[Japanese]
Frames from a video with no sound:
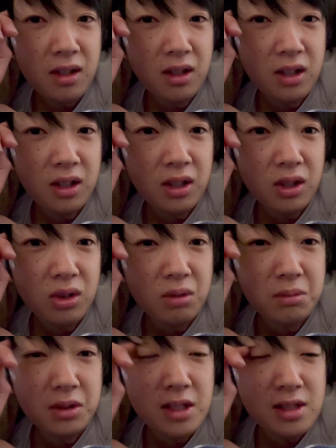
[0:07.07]
えー、
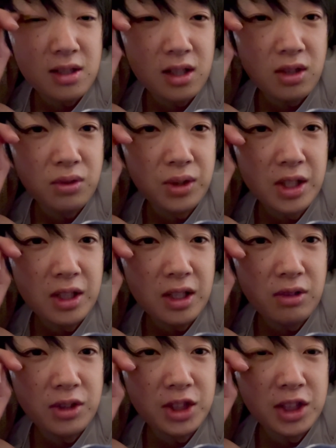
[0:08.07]
今日もですね、
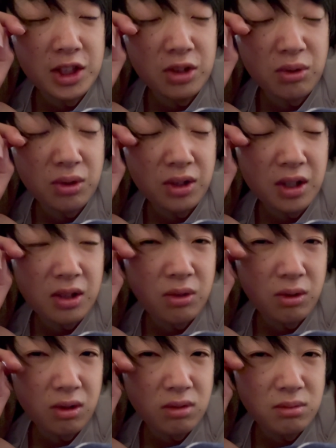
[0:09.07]
フリーターの一日をとってい
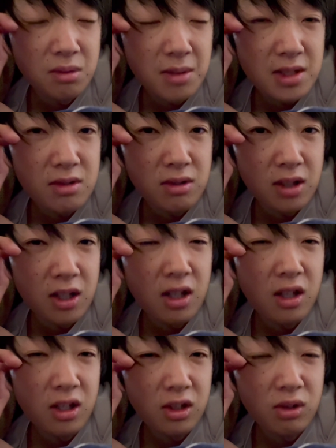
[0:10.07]
こうと思いますので、よ
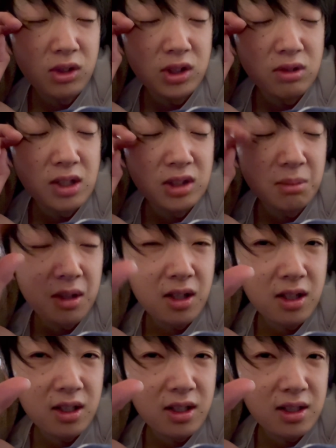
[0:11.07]
ろしくお願いしま